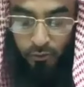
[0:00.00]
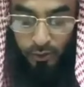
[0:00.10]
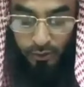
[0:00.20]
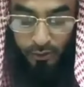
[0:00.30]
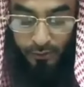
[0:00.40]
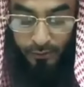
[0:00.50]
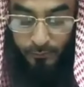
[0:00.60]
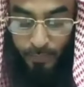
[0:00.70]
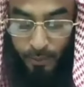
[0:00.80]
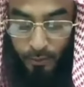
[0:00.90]
দোয়া হয়ে গেল
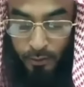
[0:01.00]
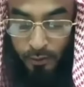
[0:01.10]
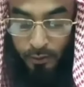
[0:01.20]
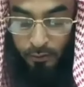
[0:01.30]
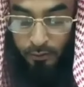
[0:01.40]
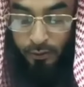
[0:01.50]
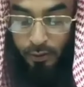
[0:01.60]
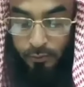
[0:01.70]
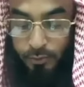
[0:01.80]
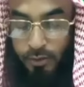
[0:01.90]

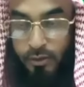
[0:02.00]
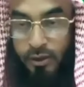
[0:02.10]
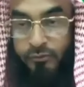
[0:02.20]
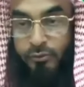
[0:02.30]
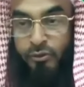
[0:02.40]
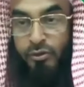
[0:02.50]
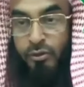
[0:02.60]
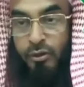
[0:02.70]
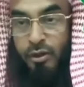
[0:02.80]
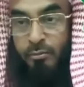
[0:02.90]
তারপরে দাফন
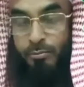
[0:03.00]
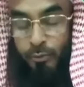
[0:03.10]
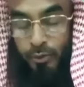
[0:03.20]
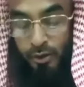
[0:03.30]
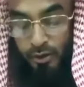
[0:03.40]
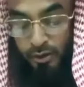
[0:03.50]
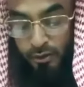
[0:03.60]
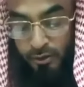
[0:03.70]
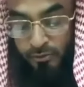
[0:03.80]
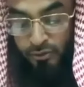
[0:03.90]
করার পরে
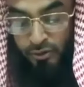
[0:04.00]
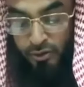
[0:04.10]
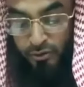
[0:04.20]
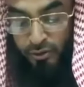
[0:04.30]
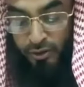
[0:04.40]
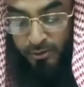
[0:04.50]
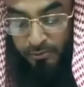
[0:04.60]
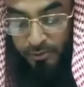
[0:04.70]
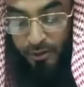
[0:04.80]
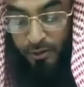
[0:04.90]
দাফন যখন হয়ে
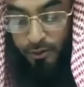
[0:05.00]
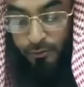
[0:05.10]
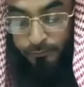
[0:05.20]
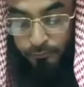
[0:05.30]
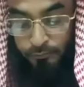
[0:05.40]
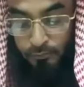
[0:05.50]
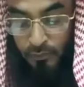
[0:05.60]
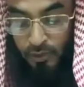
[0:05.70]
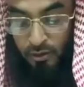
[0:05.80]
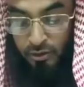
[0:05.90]
যাবে
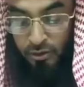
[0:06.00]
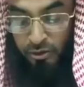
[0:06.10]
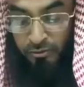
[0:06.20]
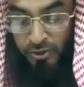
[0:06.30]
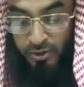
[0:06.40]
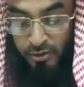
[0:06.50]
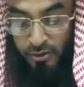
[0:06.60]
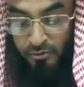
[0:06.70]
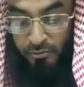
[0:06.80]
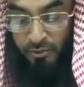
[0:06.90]
তখন নবী
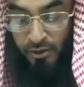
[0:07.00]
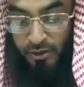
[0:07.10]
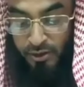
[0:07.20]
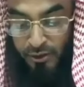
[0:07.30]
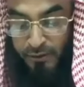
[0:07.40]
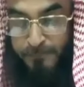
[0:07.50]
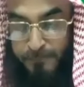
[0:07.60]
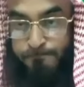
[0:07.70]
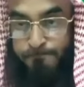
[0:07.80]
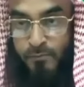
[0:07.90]
শাসন বলেছেন
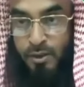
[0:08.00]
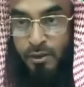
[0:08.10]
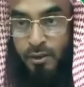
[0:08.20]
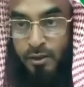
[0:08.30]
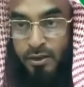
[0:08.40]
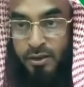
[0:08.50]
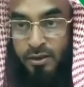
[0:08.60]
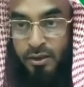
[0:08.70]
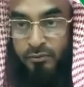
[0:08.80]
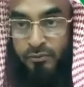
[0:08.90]
যে
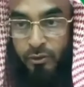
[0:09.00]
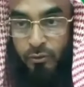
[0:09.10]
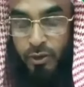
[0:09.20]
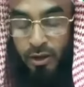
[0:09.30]
ইস্তা ফেরুল